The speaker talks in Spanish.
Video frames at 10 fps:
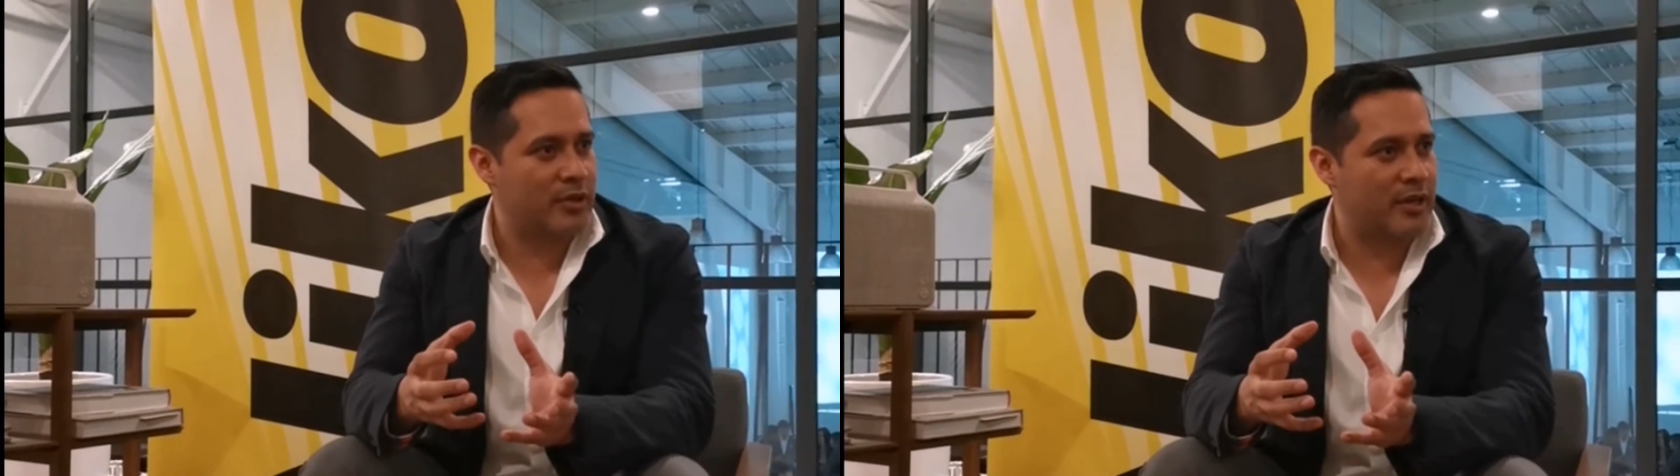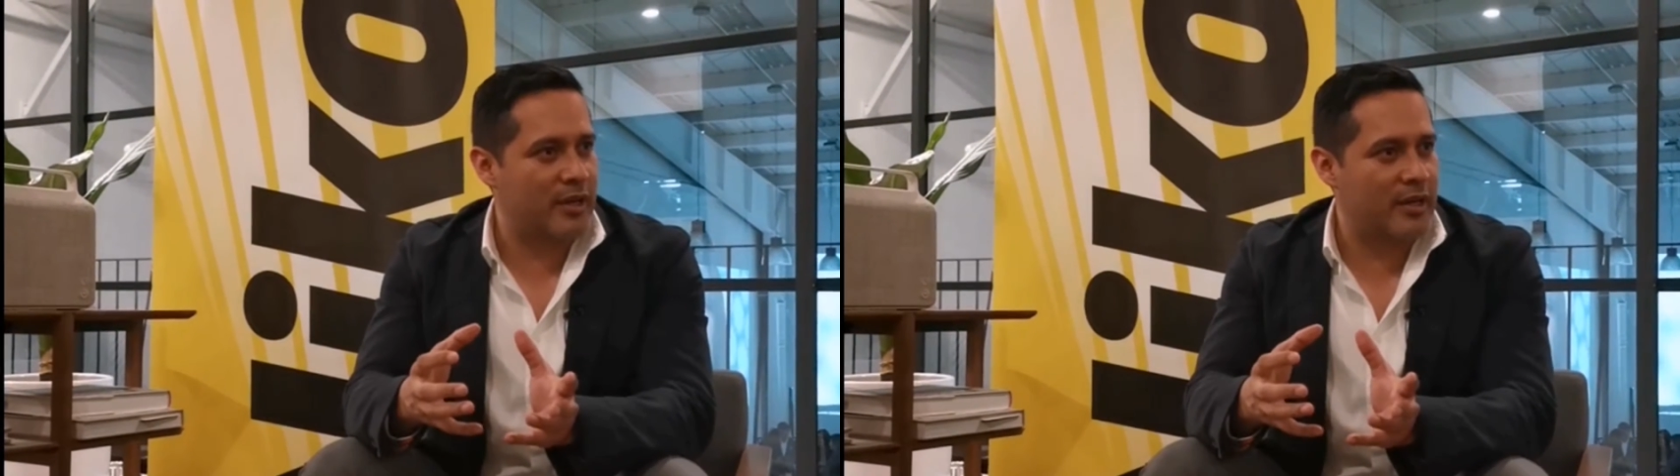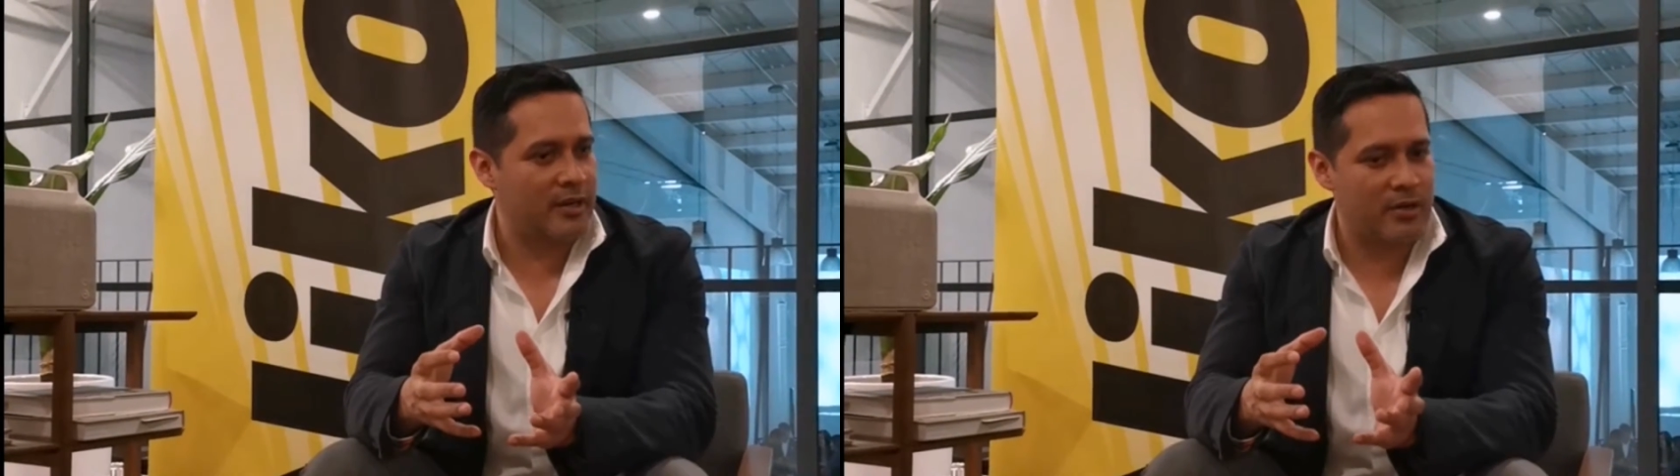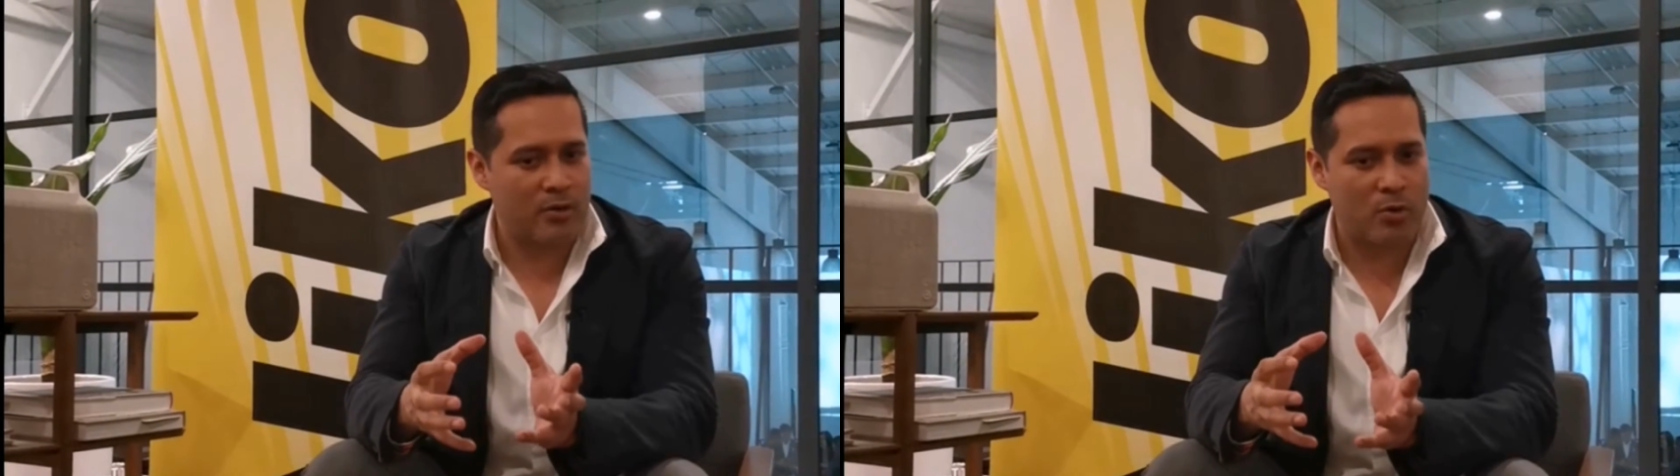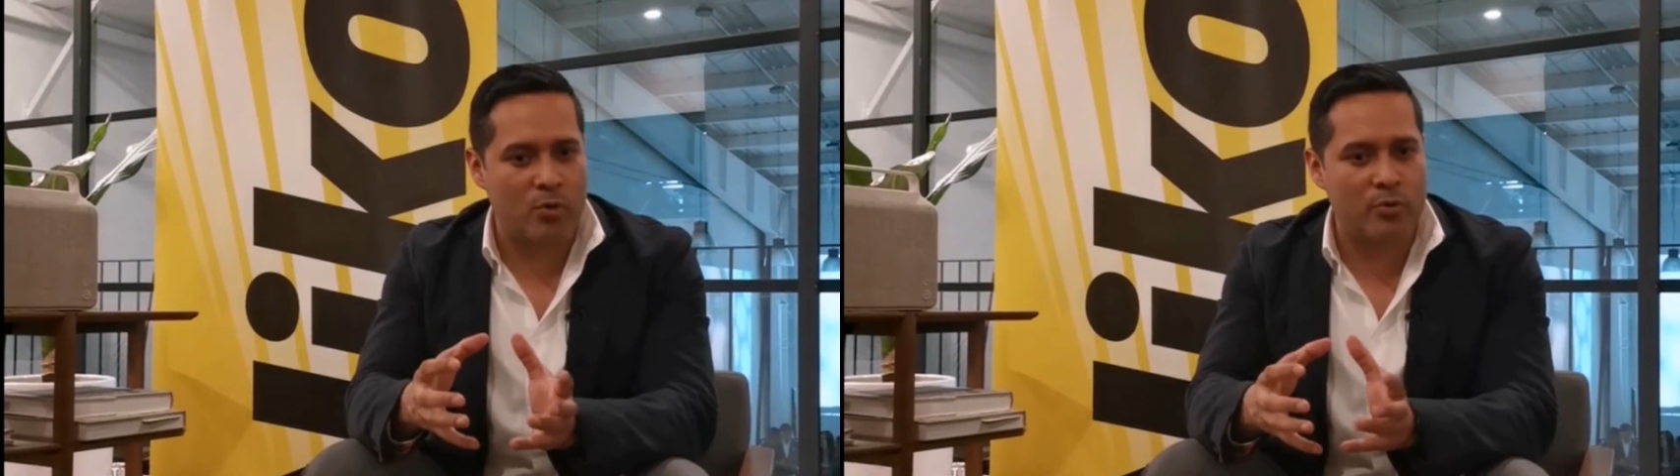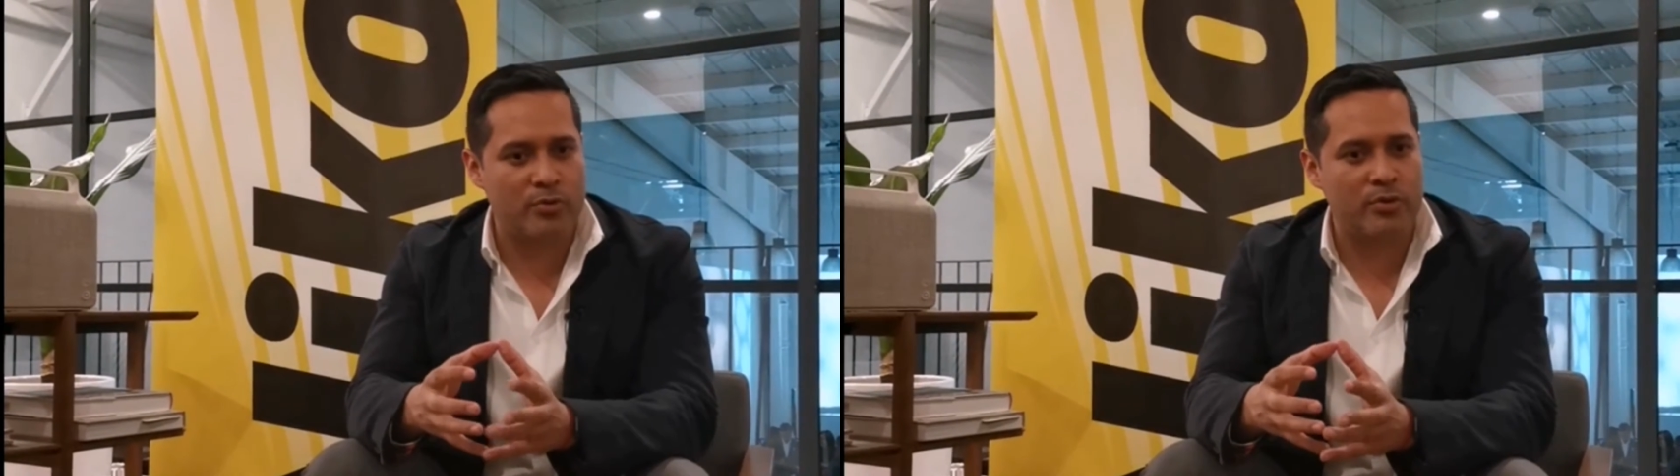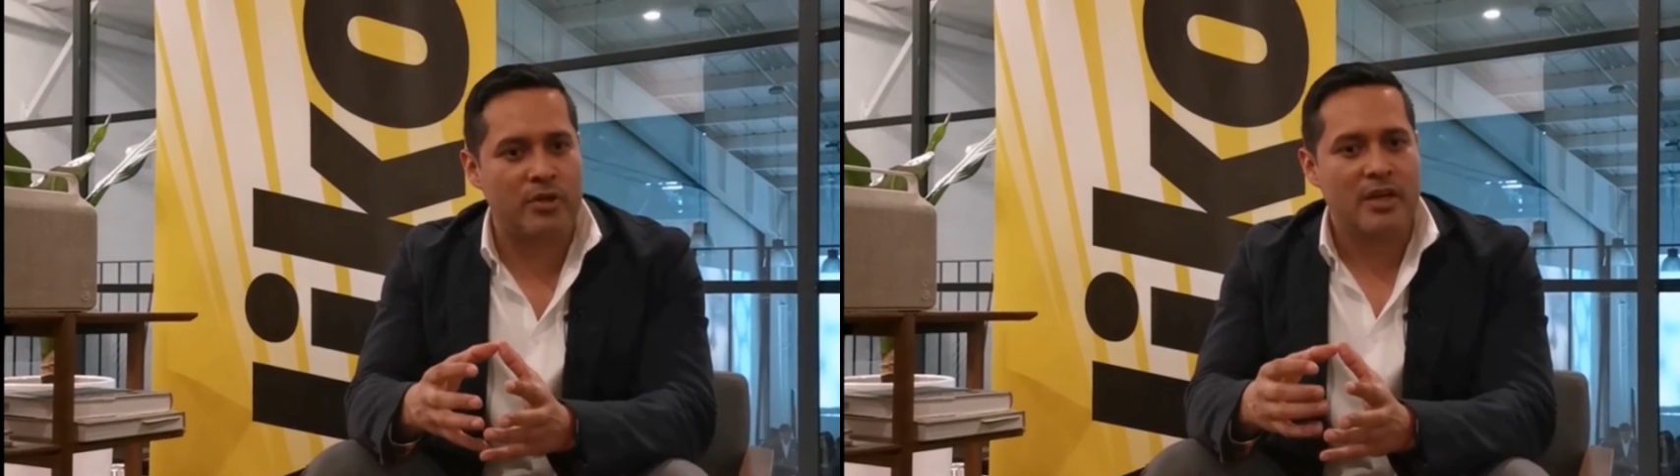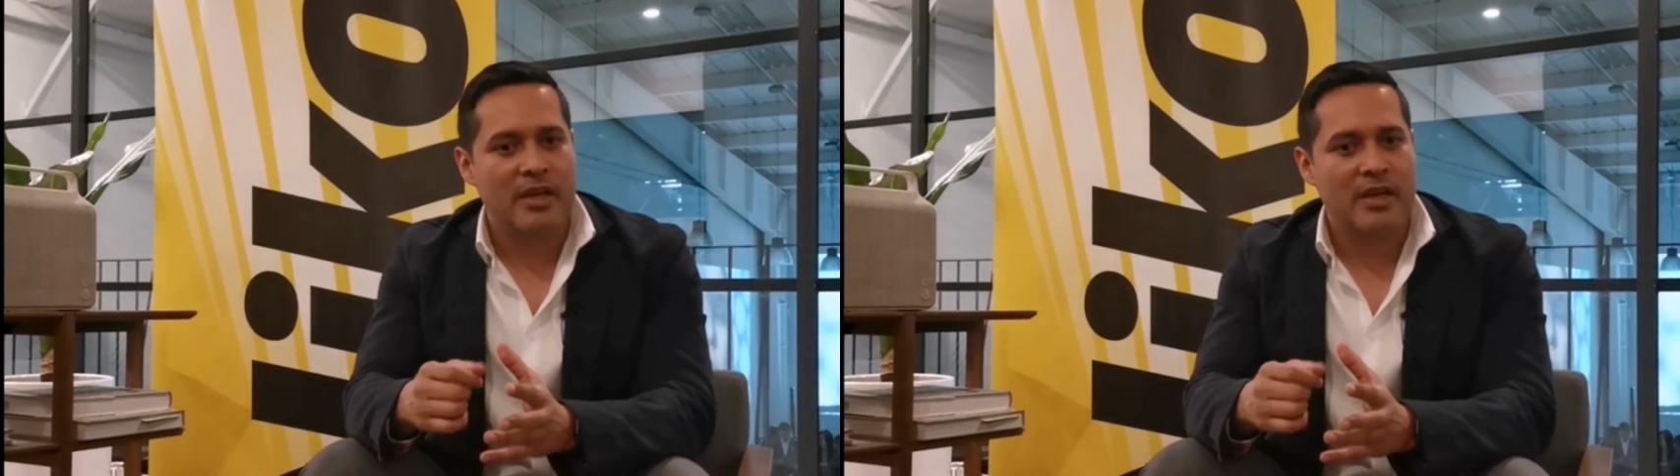en, conjunto.